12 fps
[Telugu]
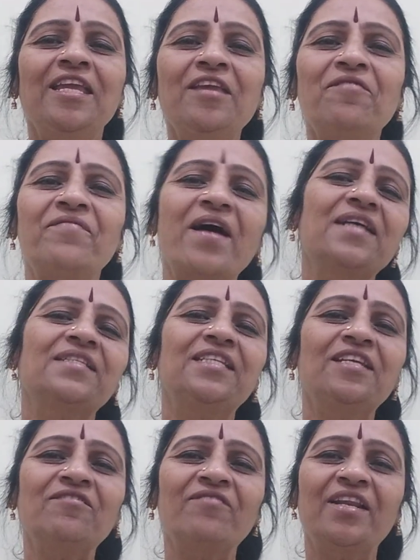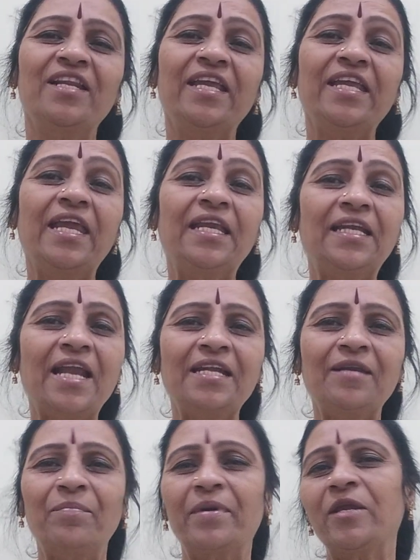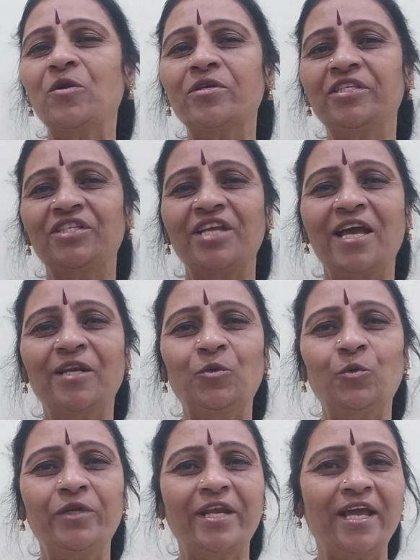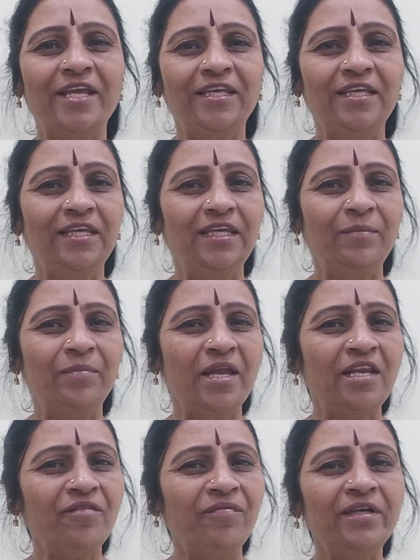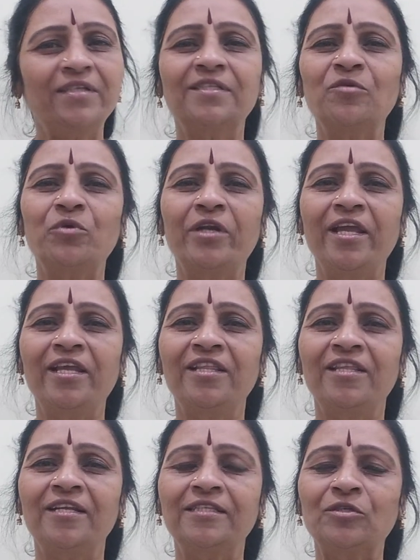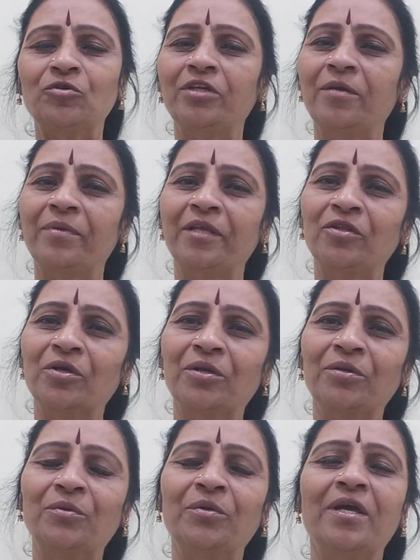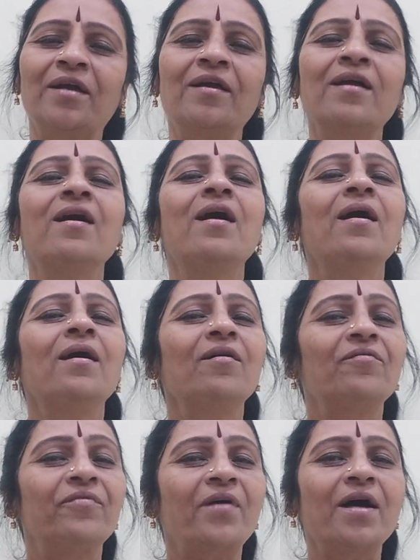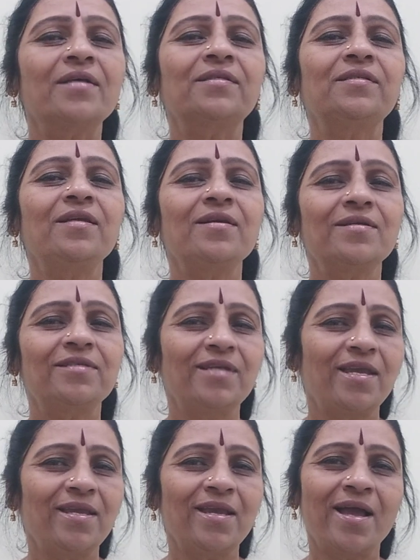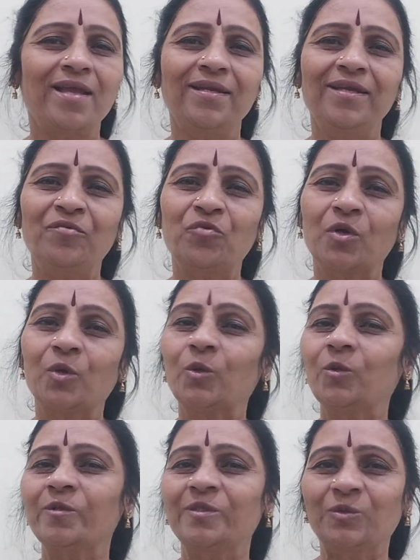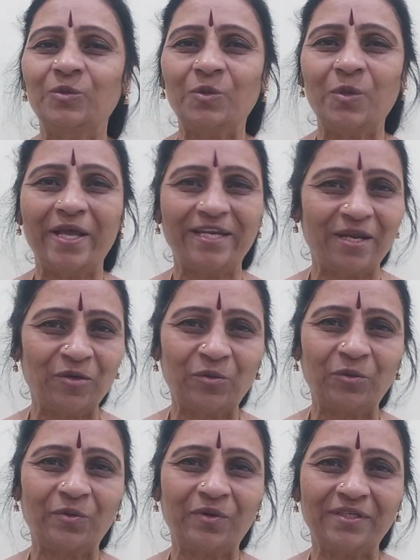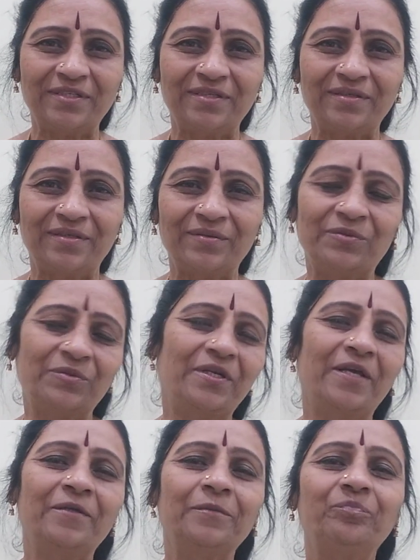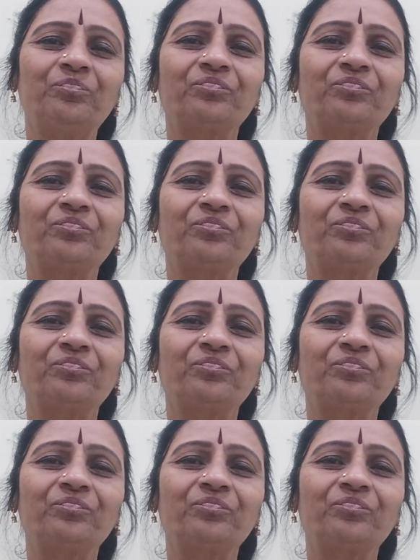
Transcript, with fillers: ఈ ఫాస్టింగ్ వలన ఎట్లాంటి ప్రయోజనాలు ఉన్నాయి బెనిఫిట్స్ ఉన్నాయని తెలుసుకుంటే ప్రతి ఒక్కరు కూడా ఫాస్టింగ్ చేయాలి ఒకరోజు అని అనుకోవాలంటూ ఉంటారు